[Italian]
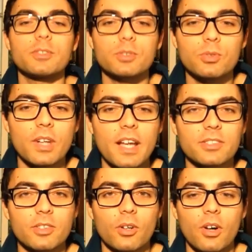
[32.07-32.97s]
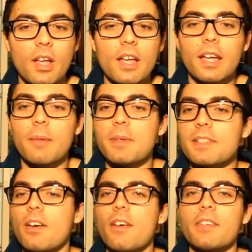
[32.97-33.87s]
fanciullesco che
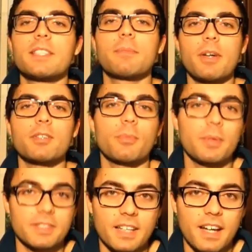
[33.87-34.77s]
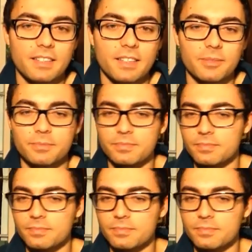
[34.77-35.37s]
pensavo avessi perso per strada.